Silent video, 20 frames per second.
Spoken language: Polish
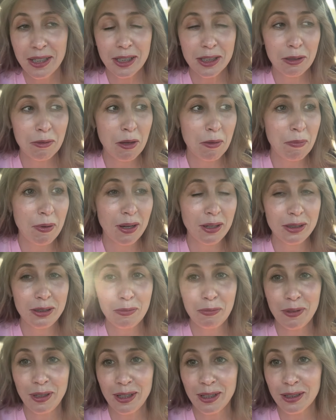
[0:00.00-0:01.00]
jakie ma pani
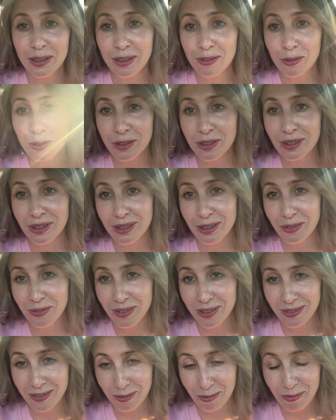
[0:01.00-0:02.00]
piękne włosy. Ja
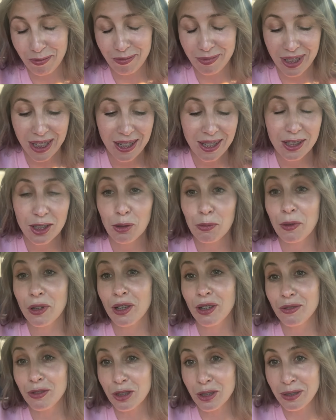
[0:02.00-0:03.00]
mówię, mm,
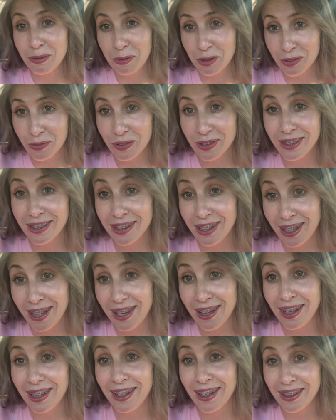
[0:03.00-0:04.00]
dopiero wyszłam od
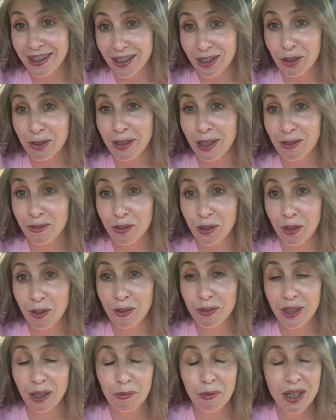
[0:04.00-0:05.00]
fryzjera, dlatego tak
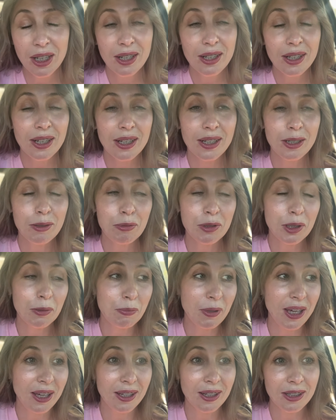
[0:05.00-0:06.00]
wyglądam, ale
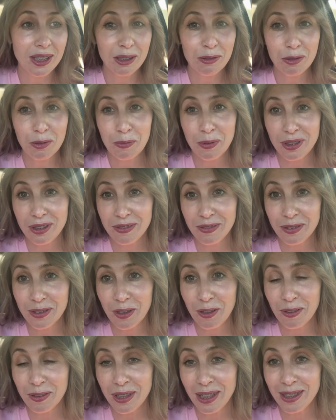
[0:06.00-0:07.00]
przepięknie mi pani
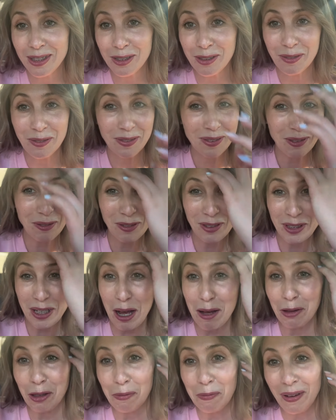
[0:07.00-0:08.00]
wygląda. No mówię,
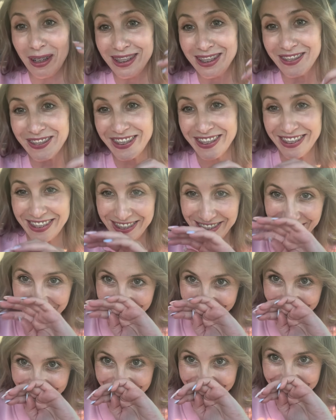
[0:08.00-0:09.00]
musiałam to pani powiedzieć,
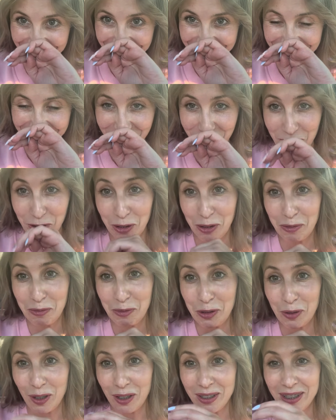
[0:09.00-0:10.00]
mi się tak zrobiło
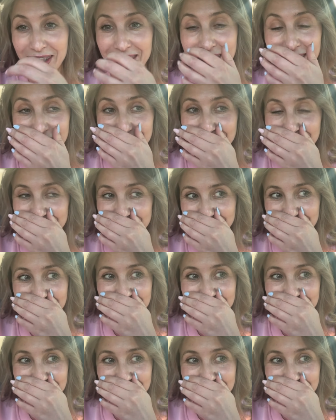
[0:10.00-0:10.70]
miło. No.